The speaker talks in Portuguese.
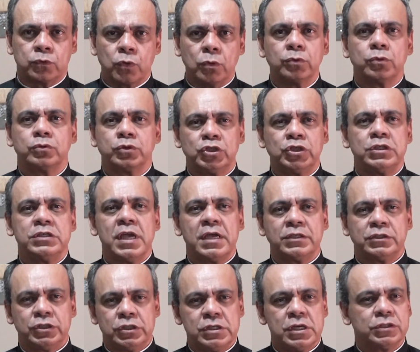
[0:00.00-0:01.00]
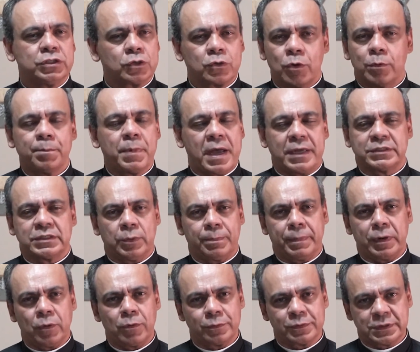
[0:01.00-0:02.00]
todo dia é dia de combate a
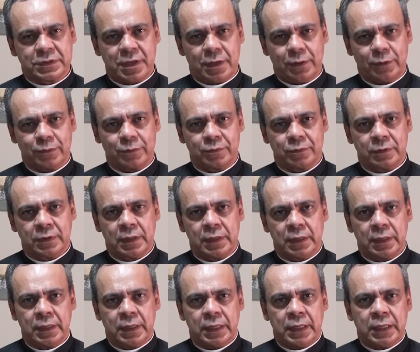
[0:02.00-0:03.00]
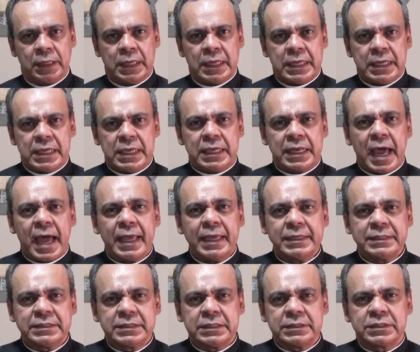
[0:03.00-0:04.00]
preconceito irá
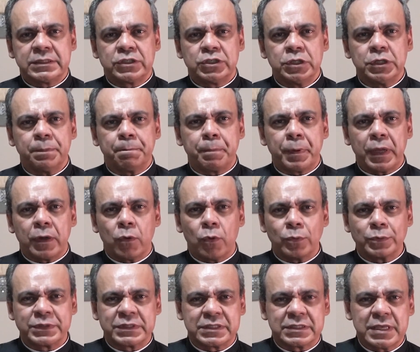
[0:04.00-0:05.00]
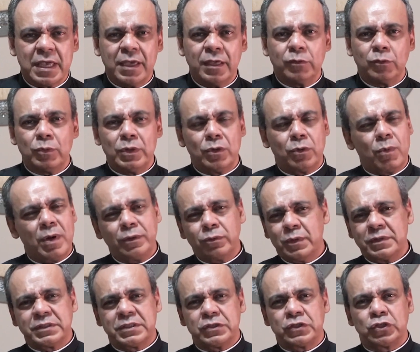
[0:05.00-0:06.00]
existir preconceito
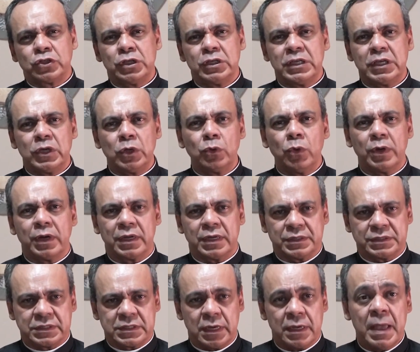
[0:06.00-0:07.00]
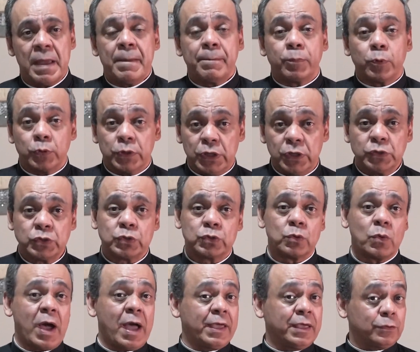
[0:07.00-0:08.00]
enquanto existir ignorância. Por
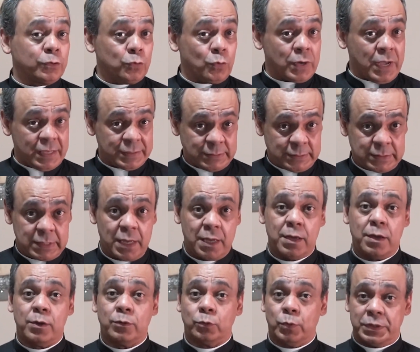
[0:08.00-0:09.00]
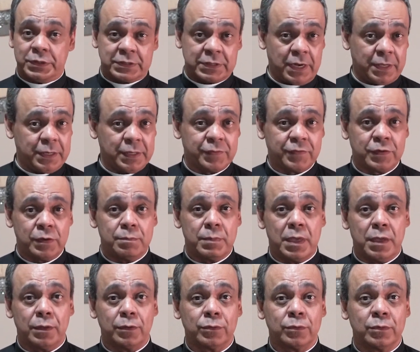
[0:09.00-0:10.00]
isso, a educação, o
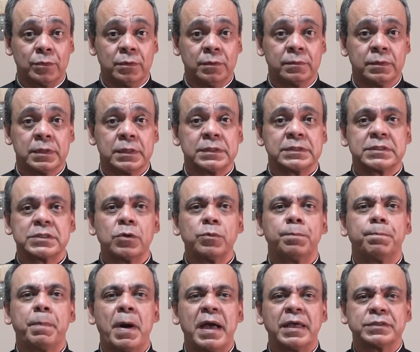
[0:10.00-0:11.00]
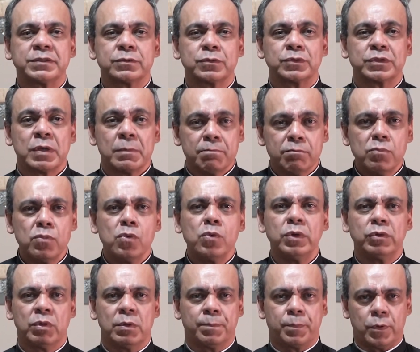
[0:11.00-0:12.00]
esclarecimento são passos
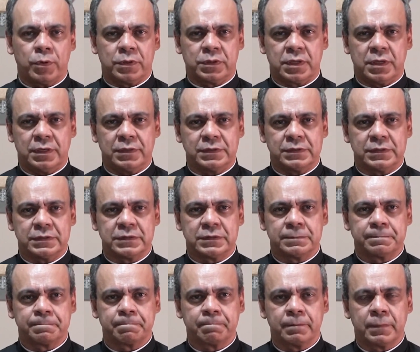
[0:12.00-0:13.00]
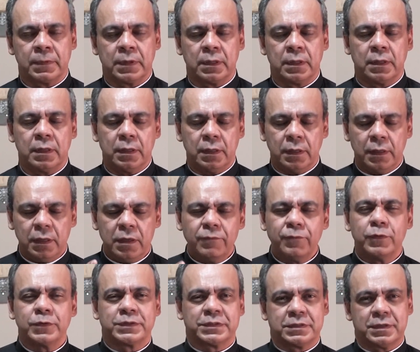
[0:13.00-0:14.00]
muito importantes. E
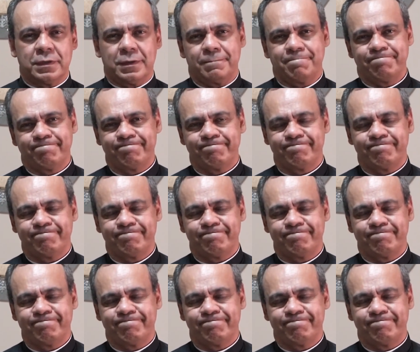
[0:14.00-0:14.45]
você?